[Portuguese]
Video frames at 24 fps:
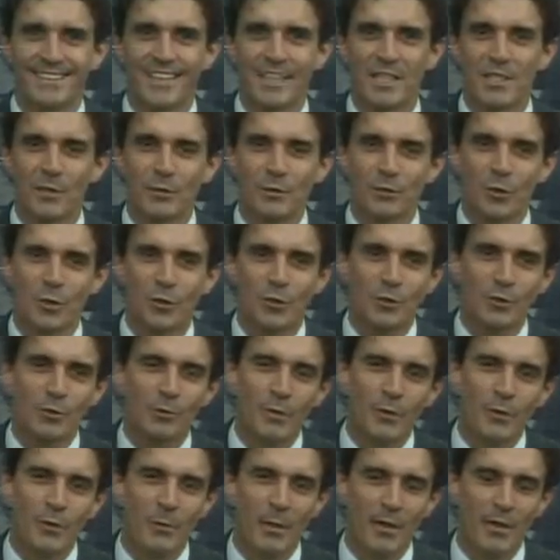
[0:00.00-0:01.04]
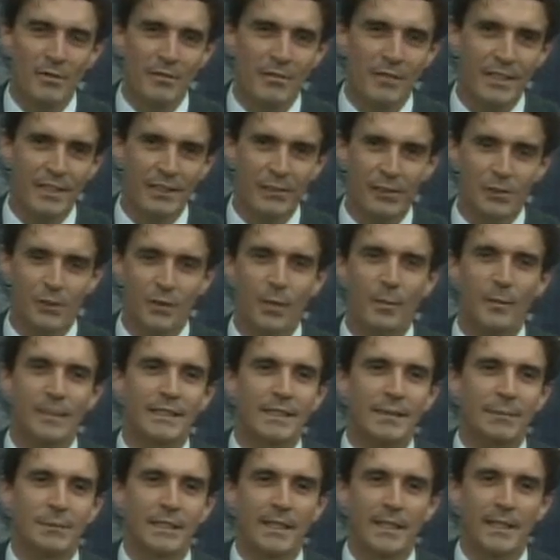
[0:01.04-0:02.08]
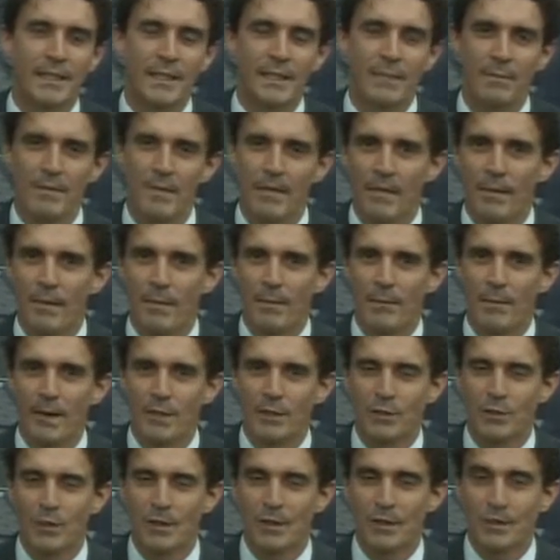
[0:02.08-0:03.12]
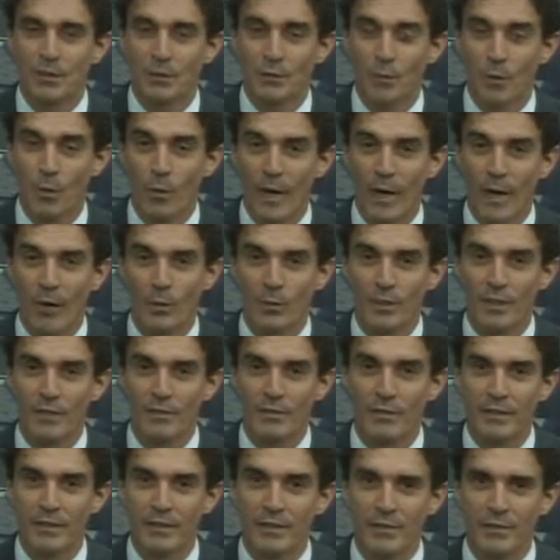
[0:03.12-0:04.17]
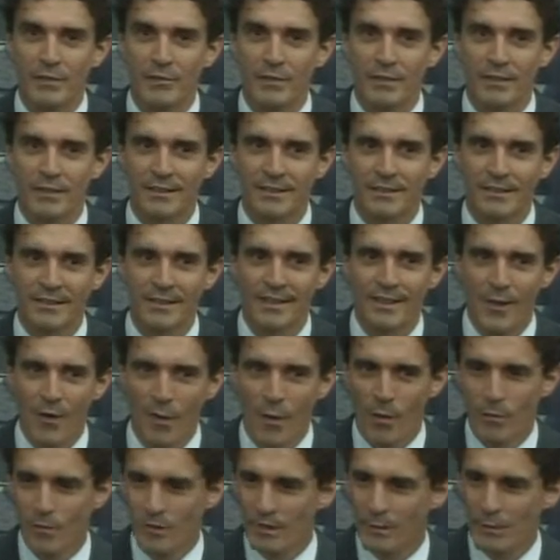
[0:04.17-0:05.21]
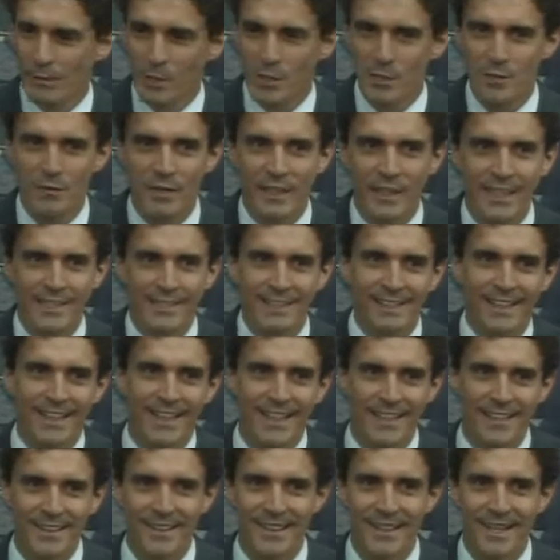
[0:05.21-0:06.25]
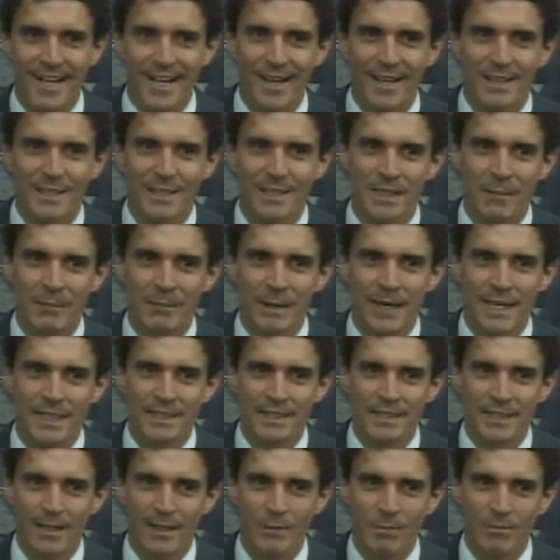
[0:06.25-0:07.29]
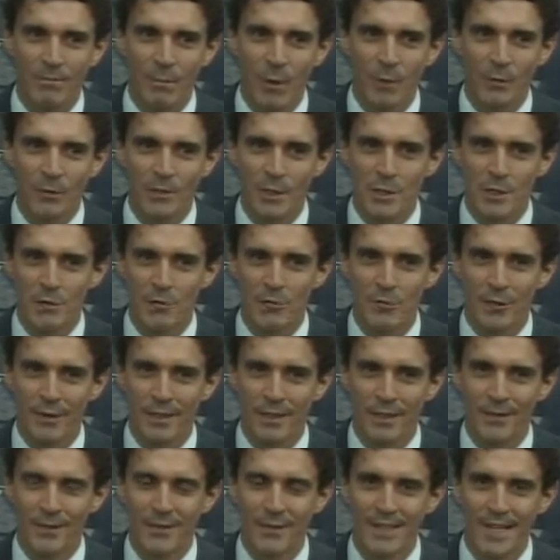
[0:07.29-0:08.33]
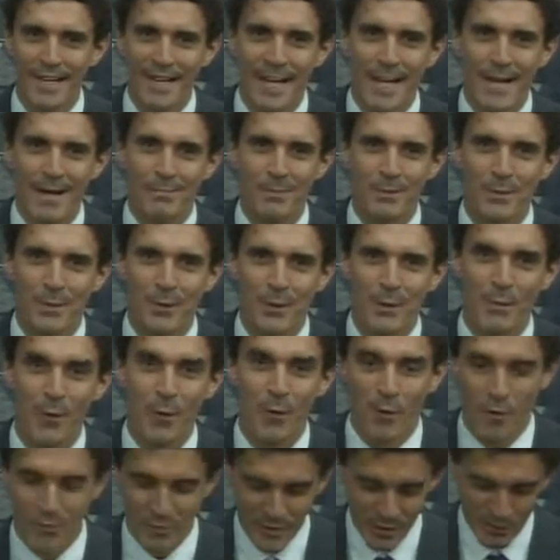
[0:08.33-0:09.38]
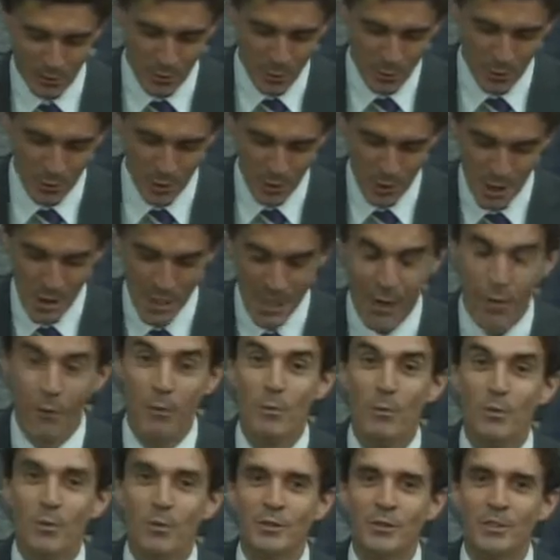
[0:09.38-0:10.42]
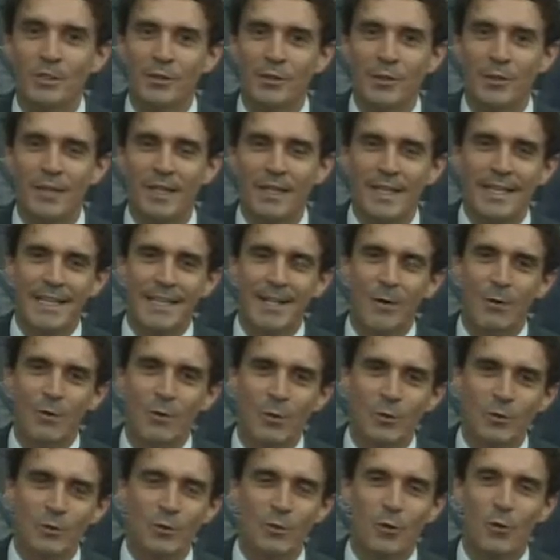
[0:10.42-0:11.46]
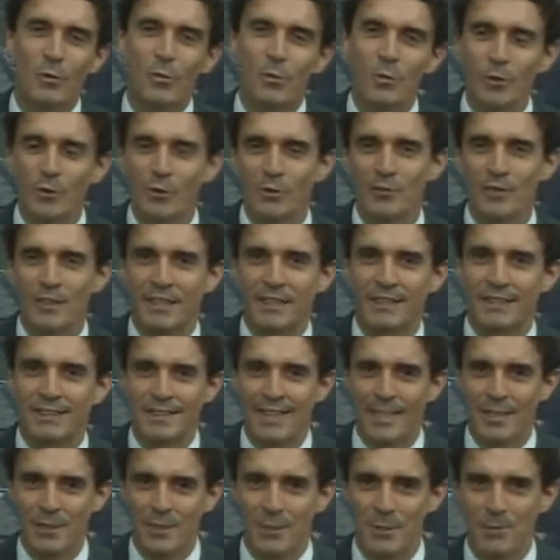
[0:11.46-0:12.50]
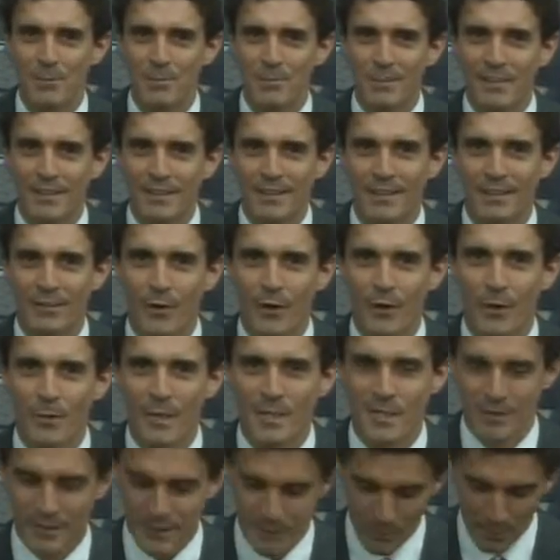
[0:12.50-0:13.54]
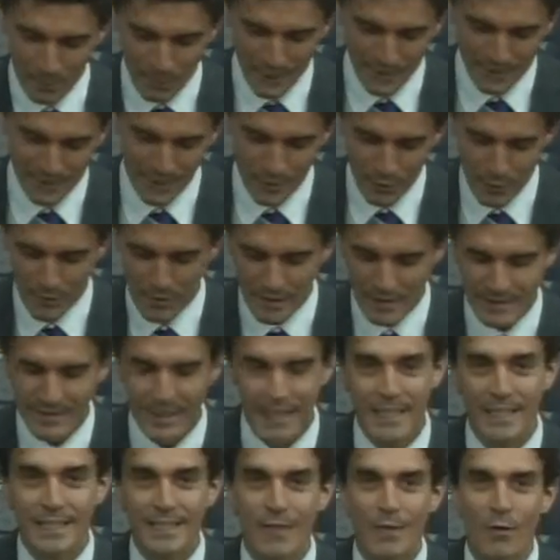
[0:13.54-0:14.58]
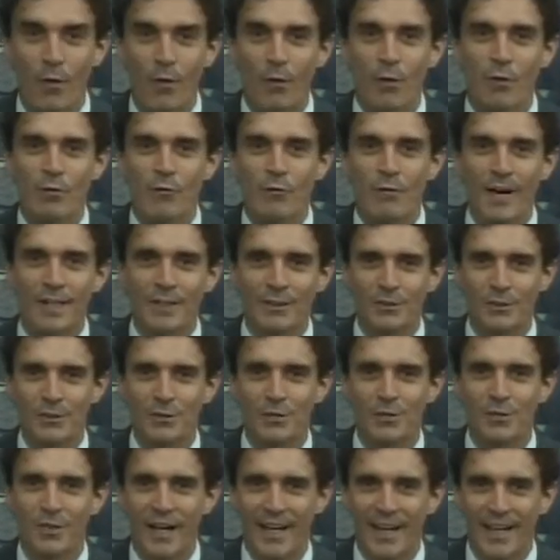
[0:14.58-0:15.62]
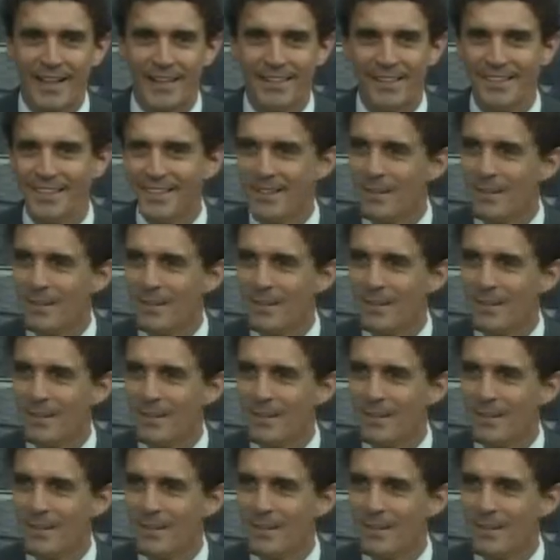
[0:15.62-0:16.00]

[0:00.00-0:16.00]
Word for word: Sejam todos muito bem-vindos. Começamos aqui mais uma edição do Eco TV Entrevista. Como você pode ver na tela aí, já aparece a ponta de um violão. É porque o meu convidado de hoje é um músico, ele é um músico muito versátil. Então realmente vai ser um prazer conversar aqui com o Vasco Faé,